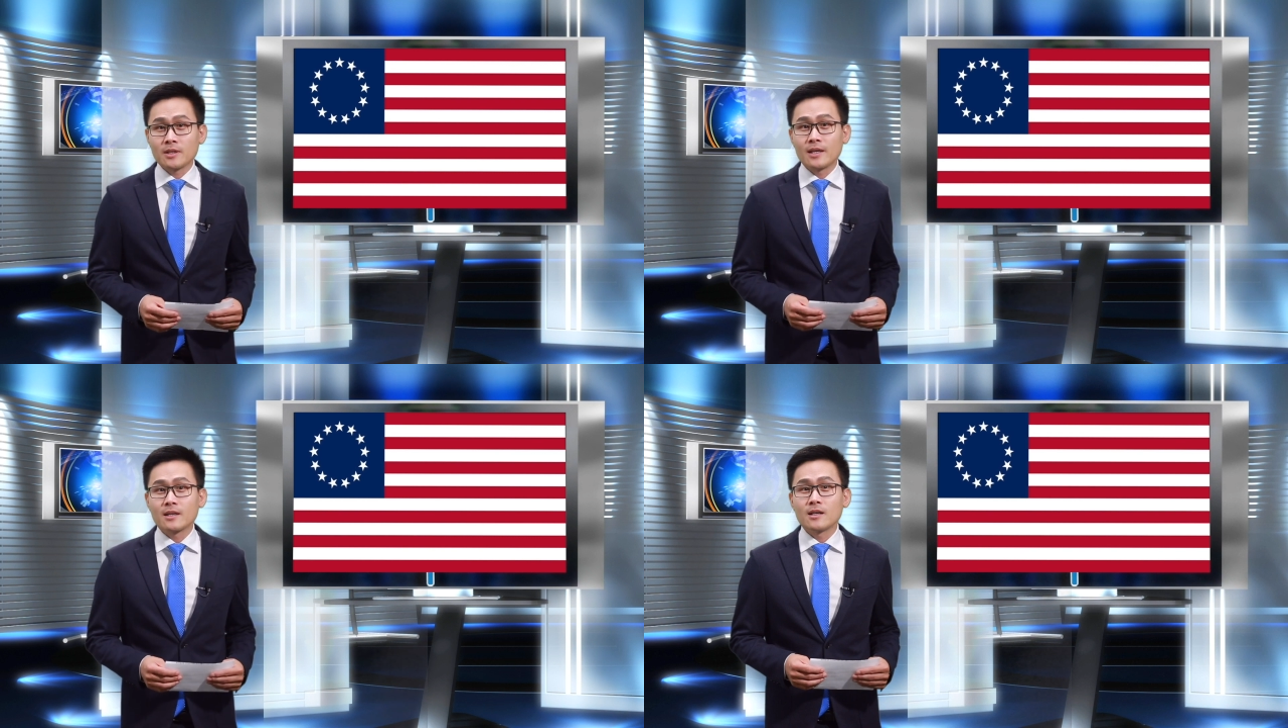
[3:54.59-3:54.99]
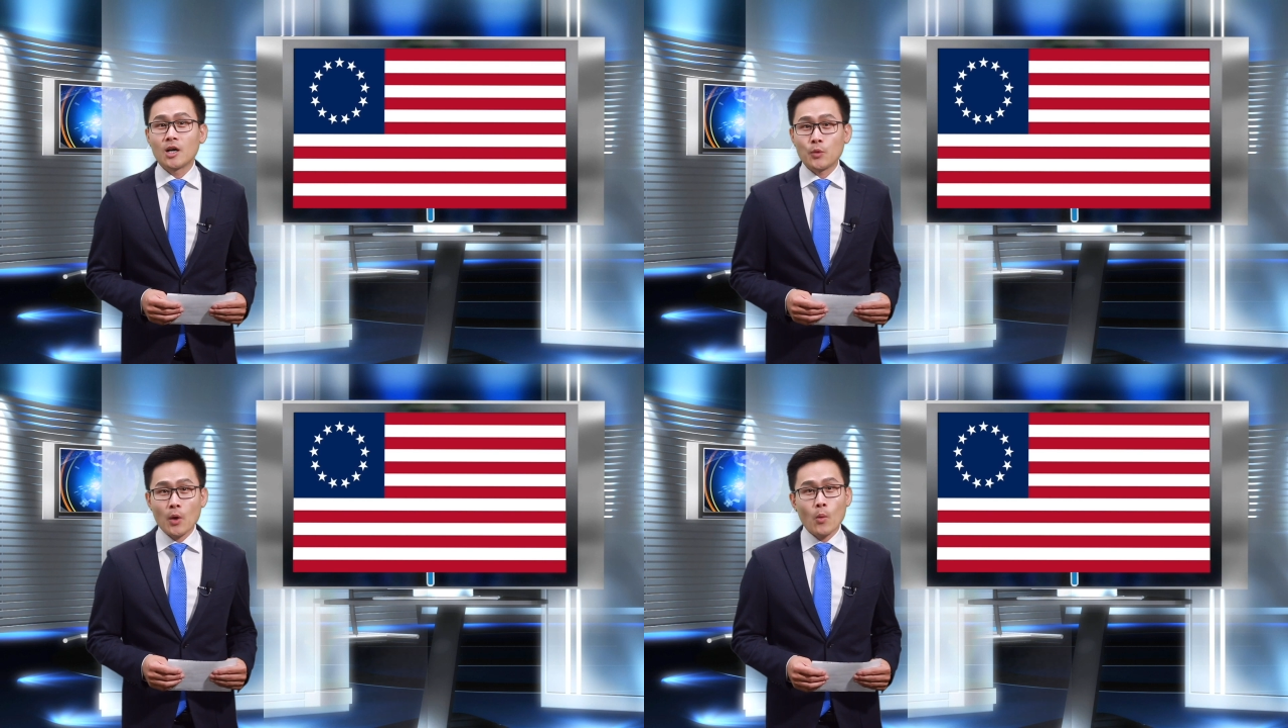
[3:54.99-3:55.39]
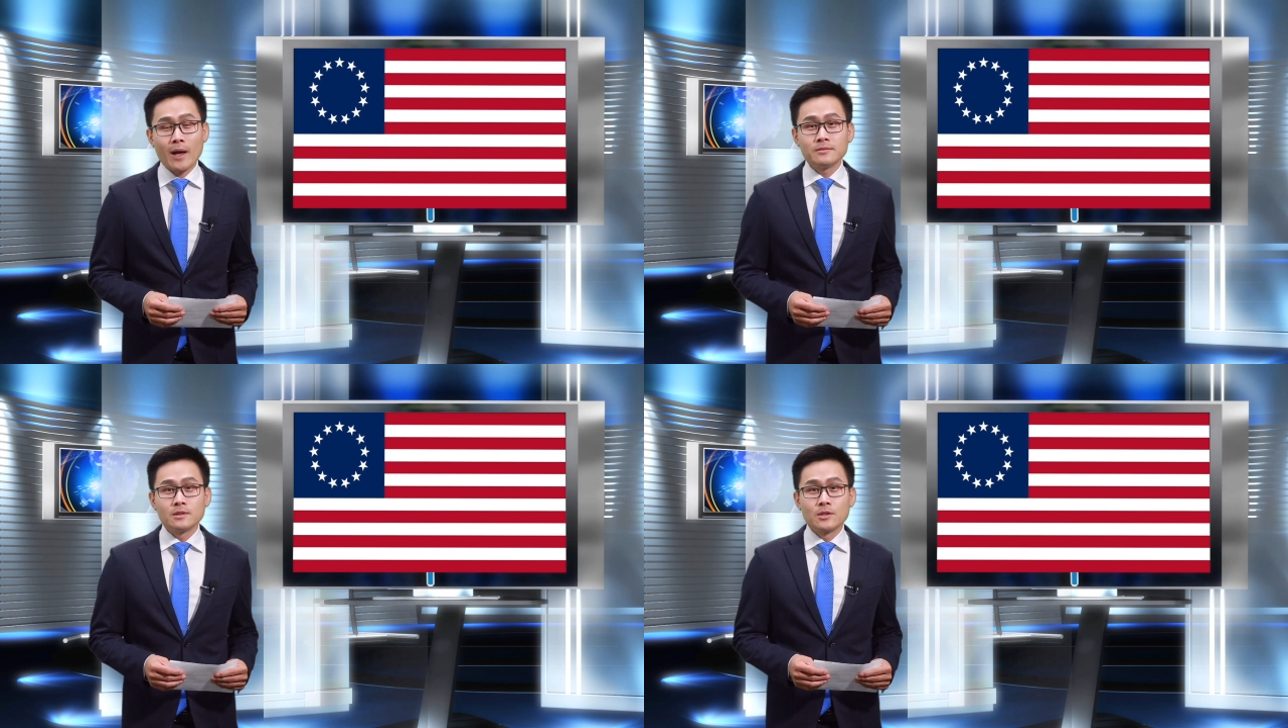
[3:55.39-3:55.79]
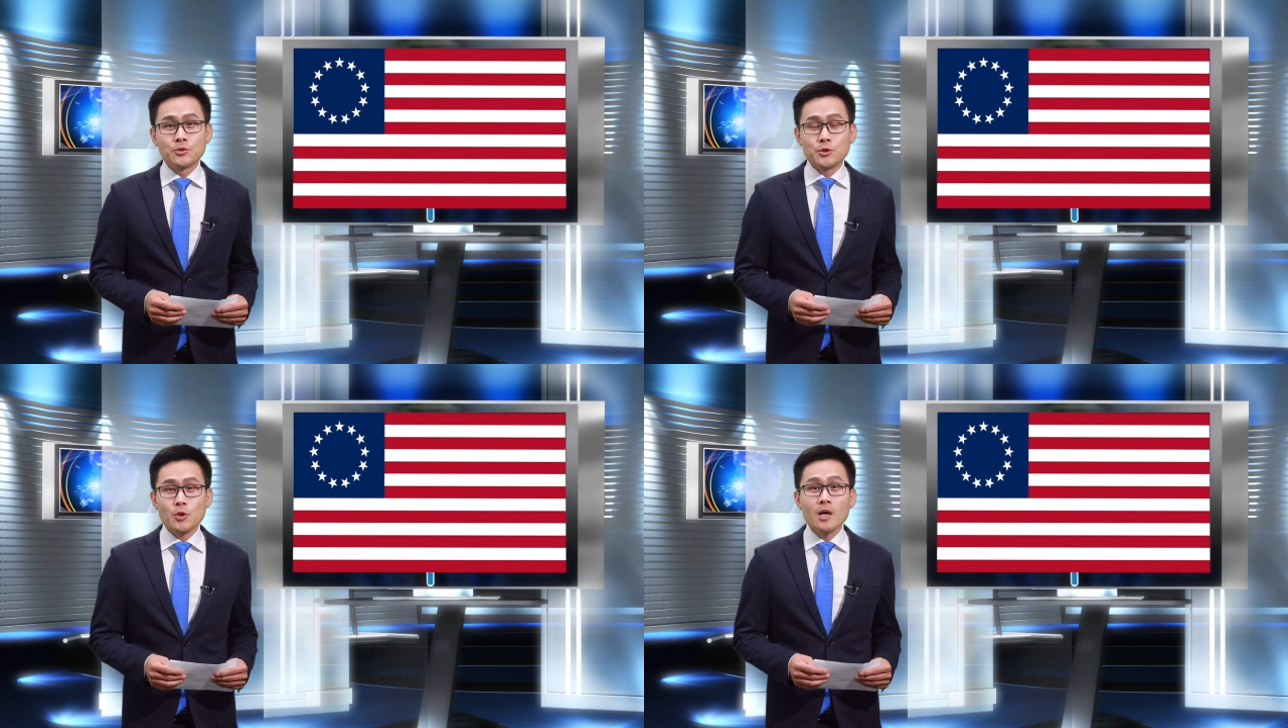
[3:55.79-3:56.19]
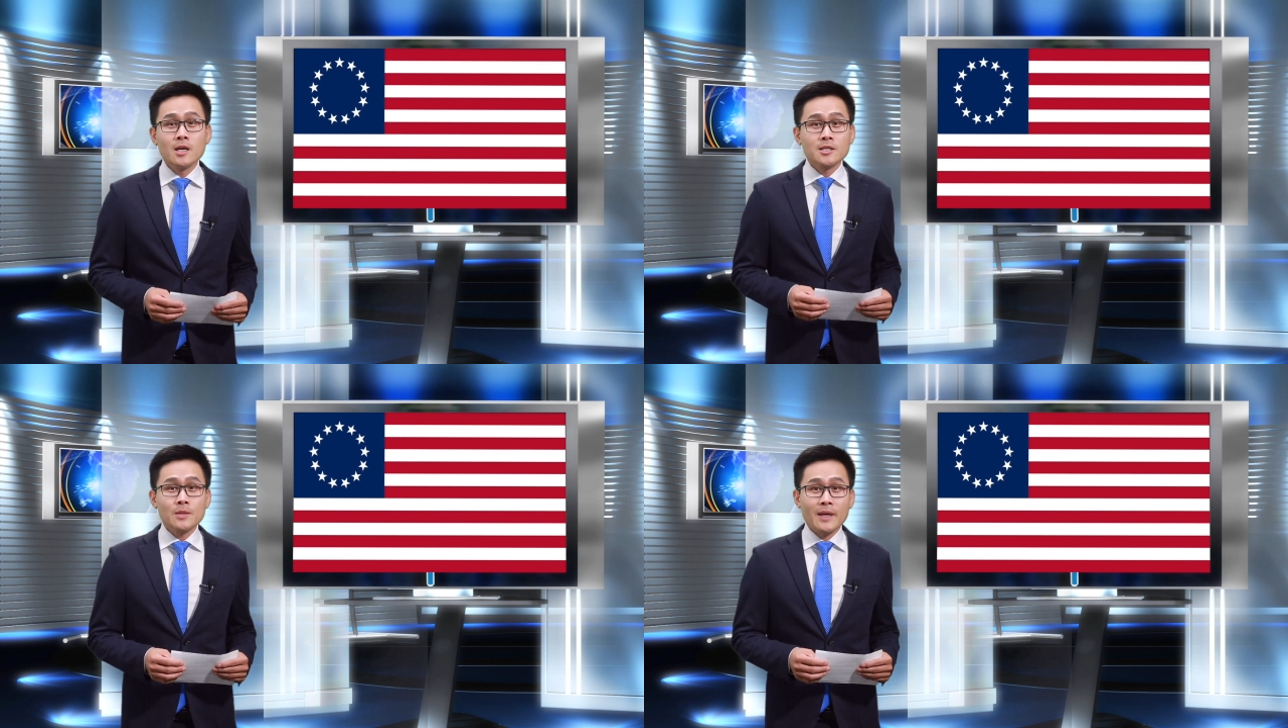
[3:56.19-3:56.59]
的一个圆环。据说
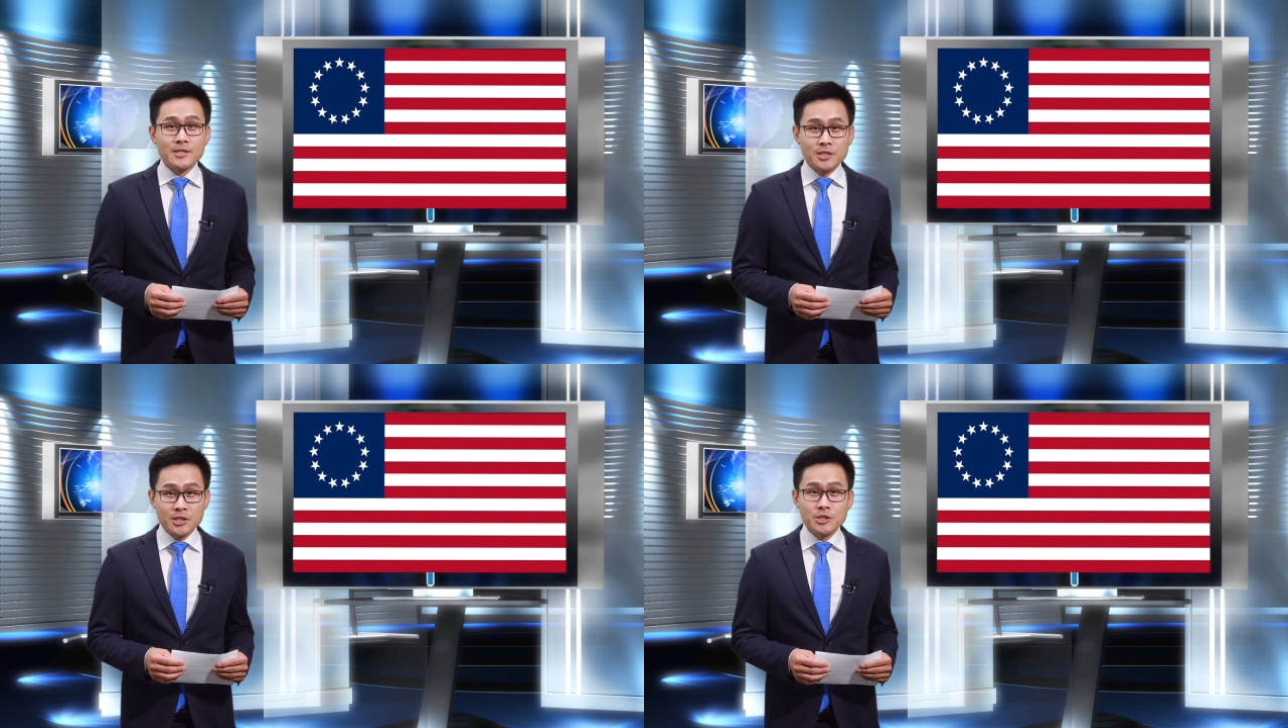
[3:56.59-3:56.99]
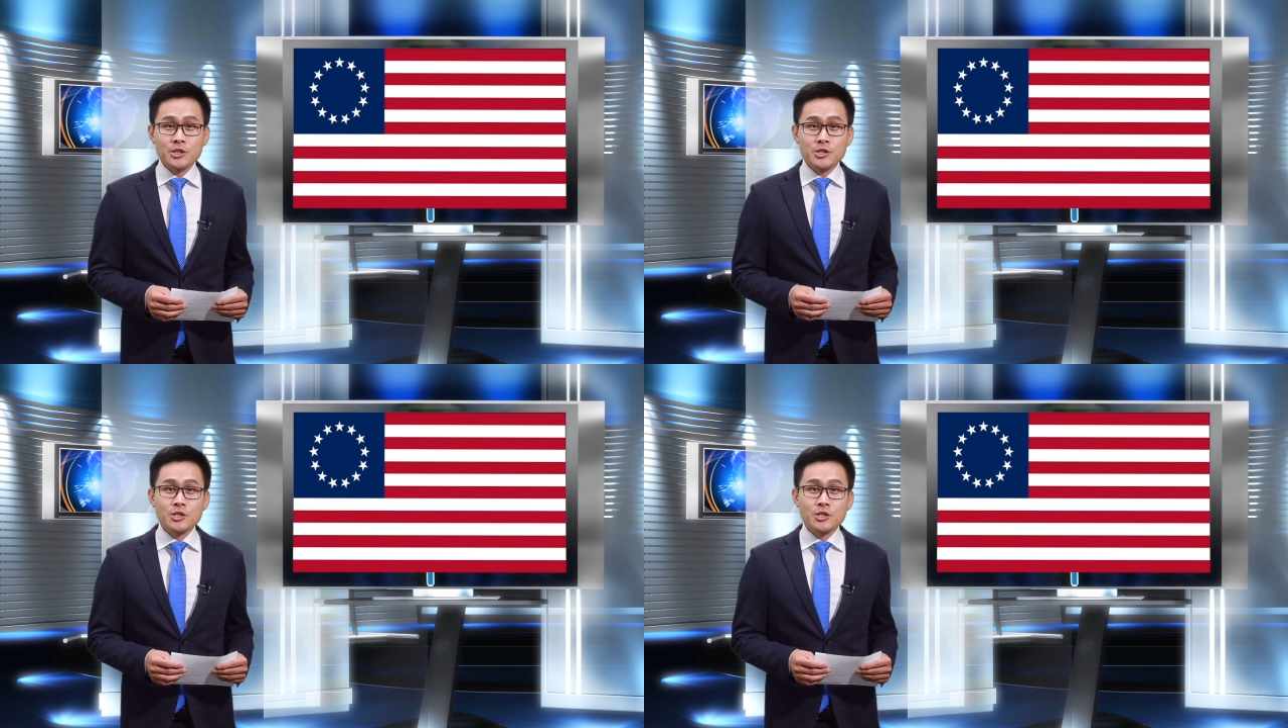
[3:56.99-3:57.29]
这面旗帜